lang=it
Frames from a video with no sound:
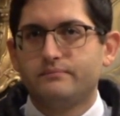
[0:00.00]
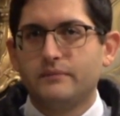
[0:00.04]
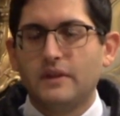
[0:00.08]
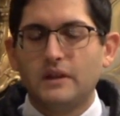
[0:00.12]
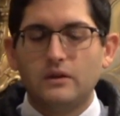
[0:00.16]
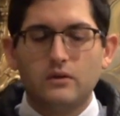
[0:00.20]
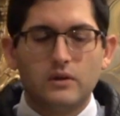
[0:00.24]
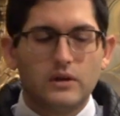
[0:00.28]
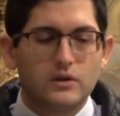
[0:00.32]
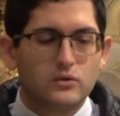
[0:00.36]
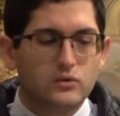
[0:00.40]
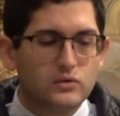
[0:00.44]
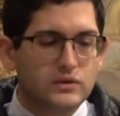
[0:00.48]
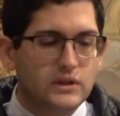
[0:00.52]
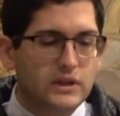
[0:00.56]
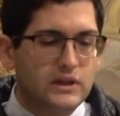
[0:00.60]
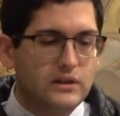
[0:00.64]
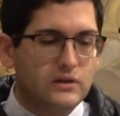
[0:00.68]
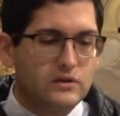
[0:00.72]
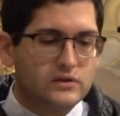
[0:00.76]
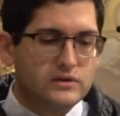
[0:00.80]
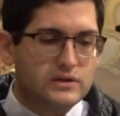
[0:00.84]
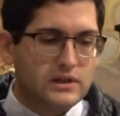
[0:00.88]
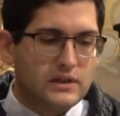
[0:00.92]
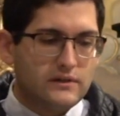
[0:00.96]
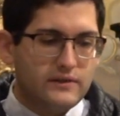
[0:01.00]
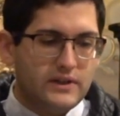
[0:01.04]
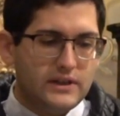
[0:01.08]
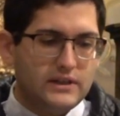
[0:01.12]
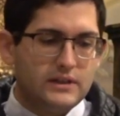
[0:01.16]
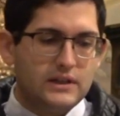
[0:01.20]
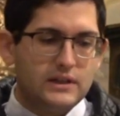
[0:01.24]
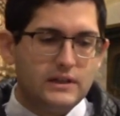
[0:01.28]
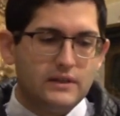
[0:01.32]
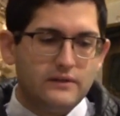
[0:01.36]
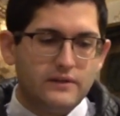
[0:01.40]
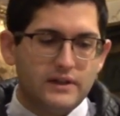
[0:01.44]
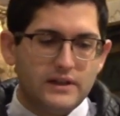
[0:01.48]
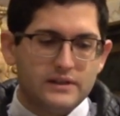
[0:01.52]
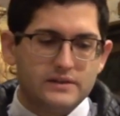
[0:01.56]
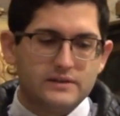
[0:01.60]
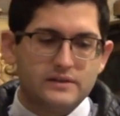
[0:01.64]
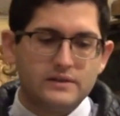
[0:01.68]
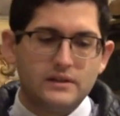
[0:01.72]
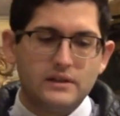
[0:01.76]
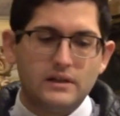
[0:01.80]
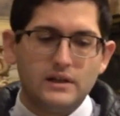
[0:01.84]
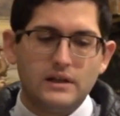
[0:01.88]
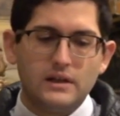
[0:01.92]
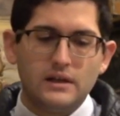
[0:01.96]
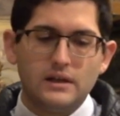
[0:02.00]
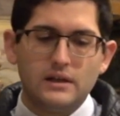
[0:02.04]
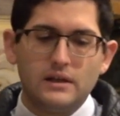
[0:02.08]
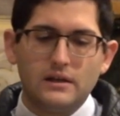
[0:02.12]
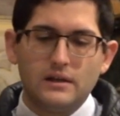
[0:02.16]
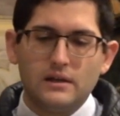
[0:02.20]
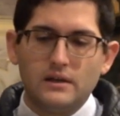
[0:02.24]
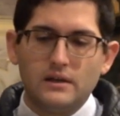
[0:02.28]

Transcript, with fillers: E allora tutta la nostra vita deve essere